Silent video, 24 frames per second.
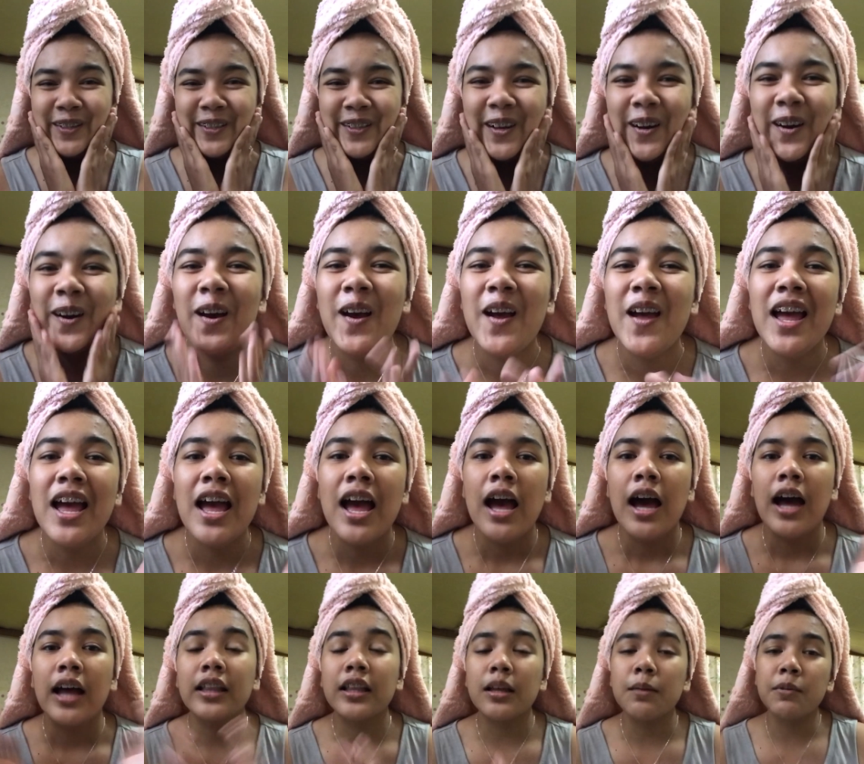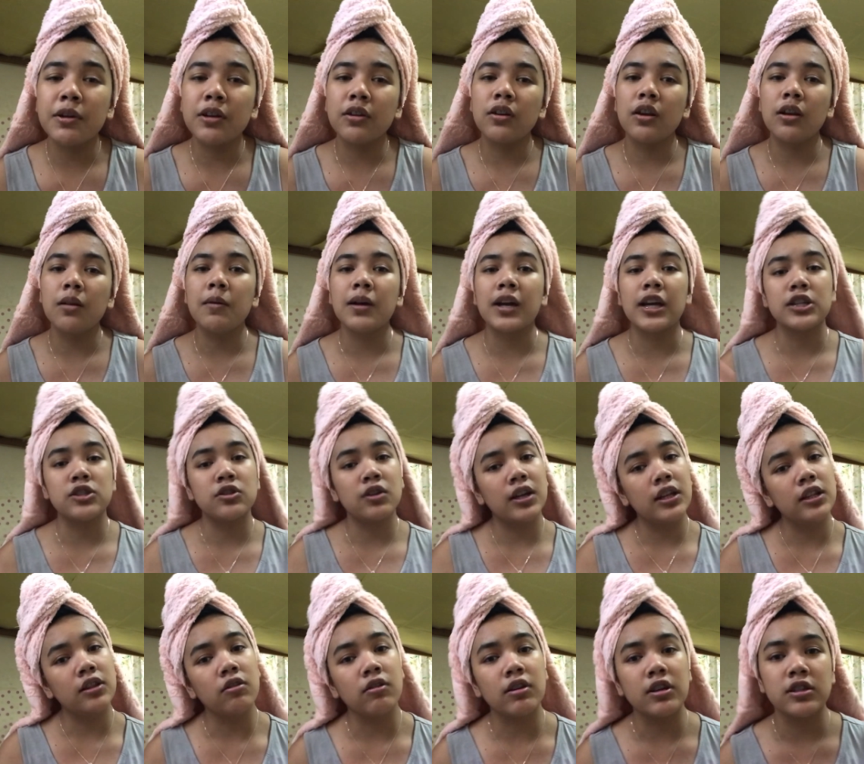So, ang dami ko na naman kasyo
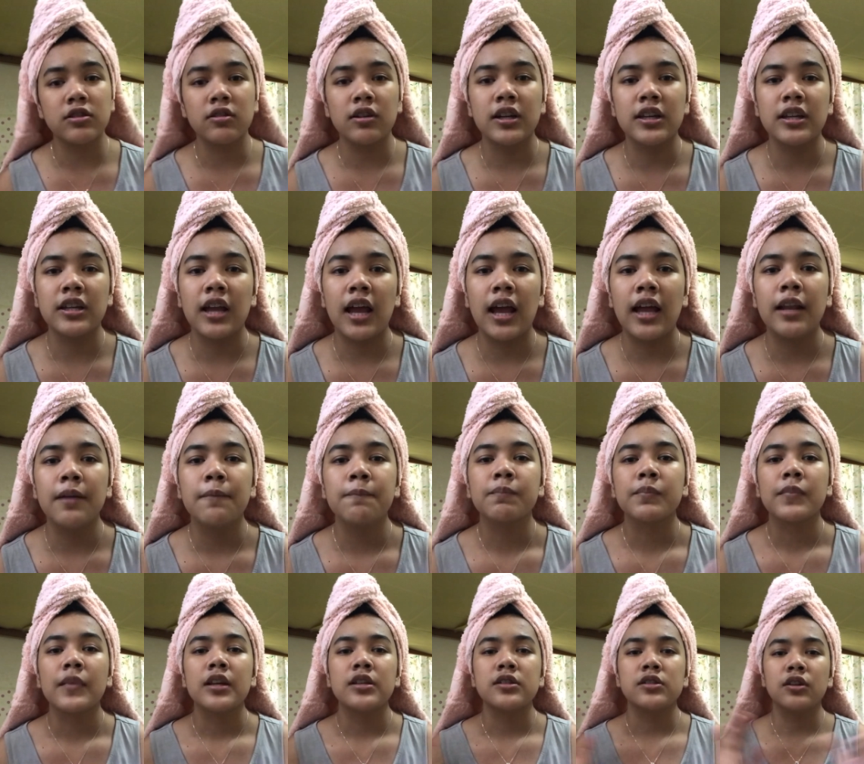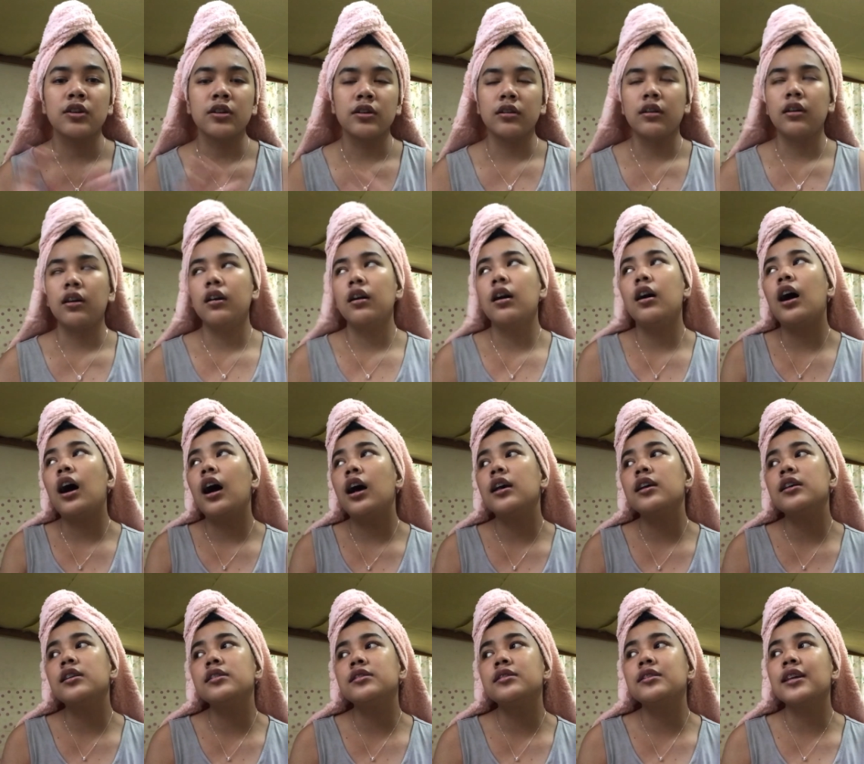ganito, kasyo ganyan. So,
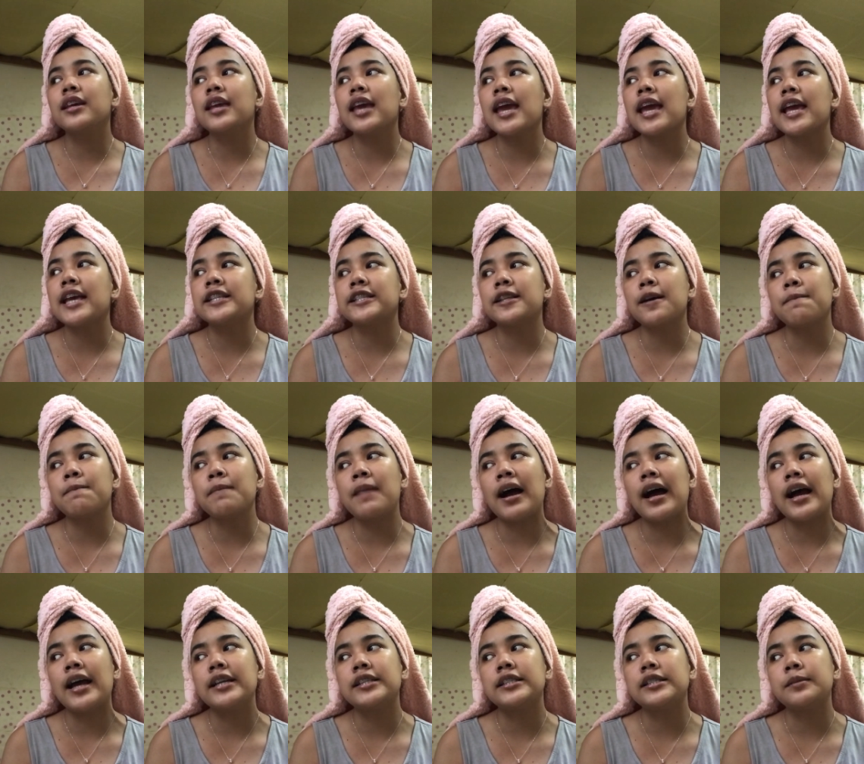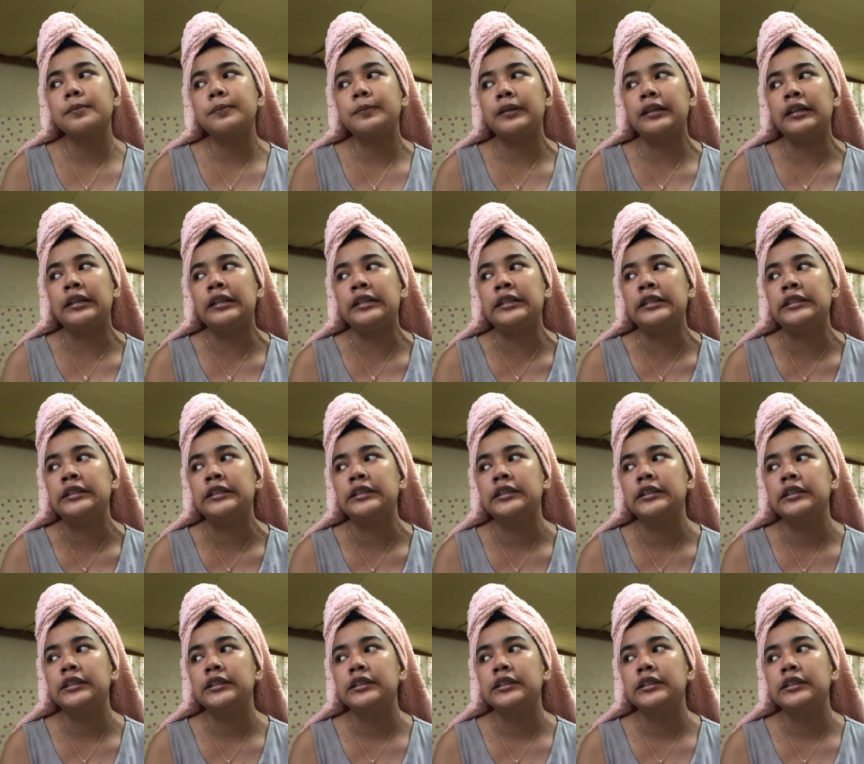sige, isa pa, isa pa.